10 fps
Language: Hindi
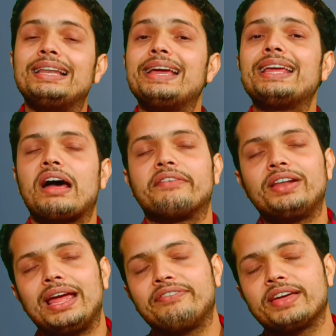लेकिन
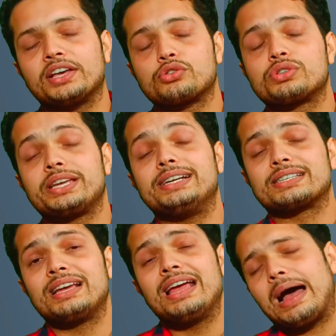हर्बल लाइफ के
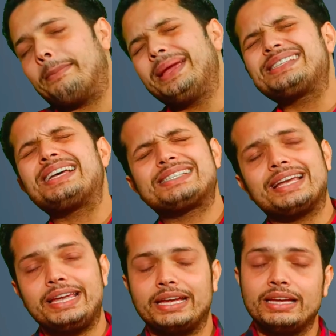एसोसिएट्स हमेशा
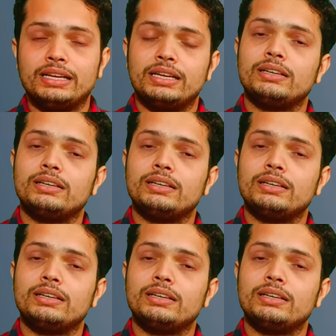से ही